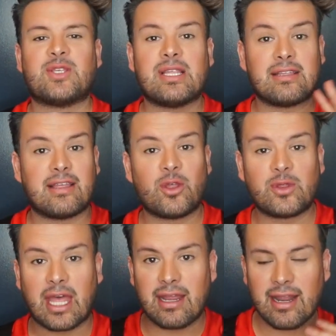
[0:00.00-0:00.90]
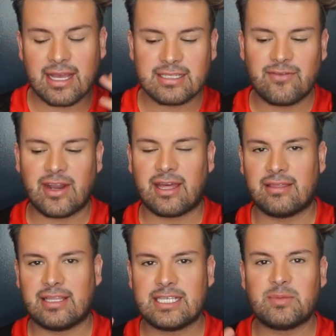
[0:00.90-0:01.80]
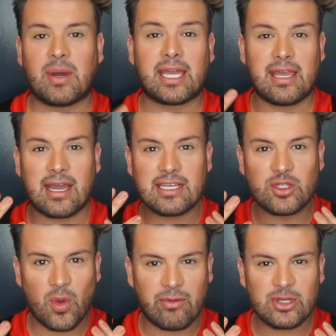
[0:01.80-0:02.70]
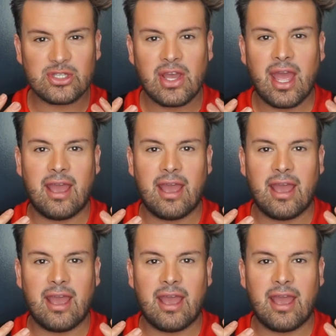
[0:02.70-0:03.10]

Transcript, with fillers: Estoy tratando técnicas diferentes, maquillajes nuevos